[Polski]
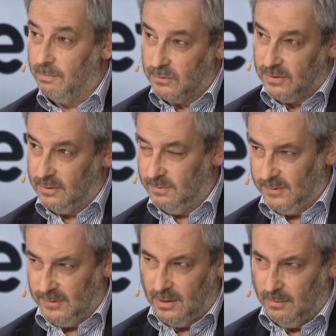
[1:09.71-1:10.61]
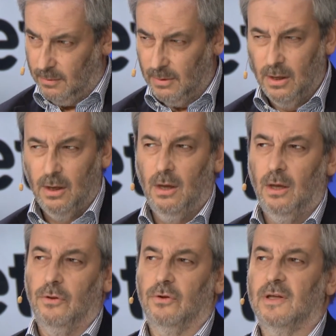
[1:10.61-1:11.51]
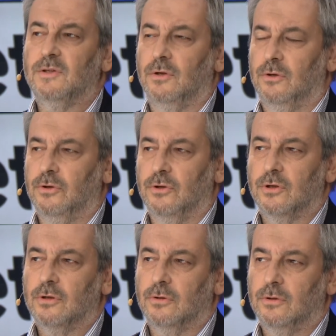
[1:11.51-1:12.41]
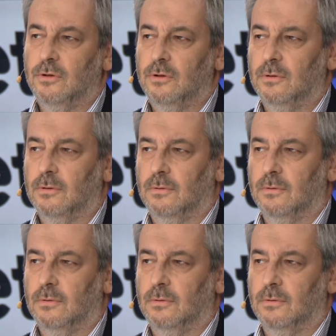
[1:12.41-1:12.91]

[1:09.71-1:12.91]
Poza tym systemem dotacji rolniczych, oni